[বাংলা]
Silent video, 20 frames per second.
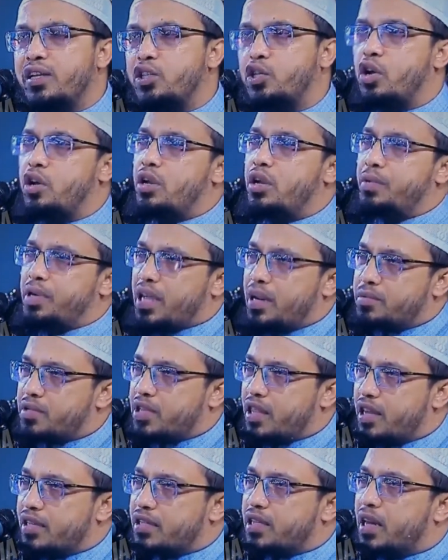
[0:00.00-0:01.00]
তখন নবী করিম
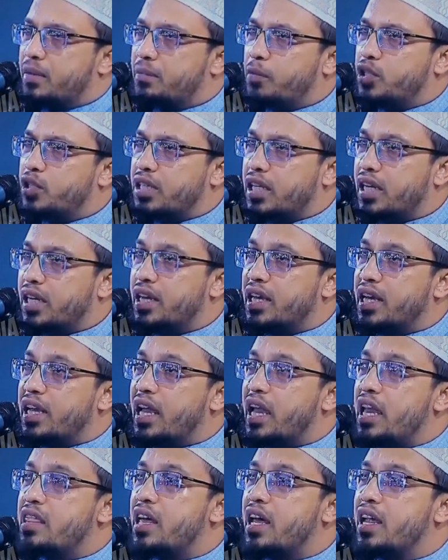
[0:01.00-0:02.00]
সাল্লাহ সাল্লাম বলেছেন
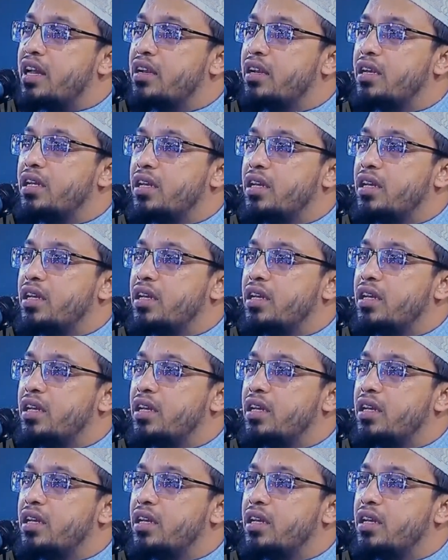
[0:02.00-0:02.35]
ইদান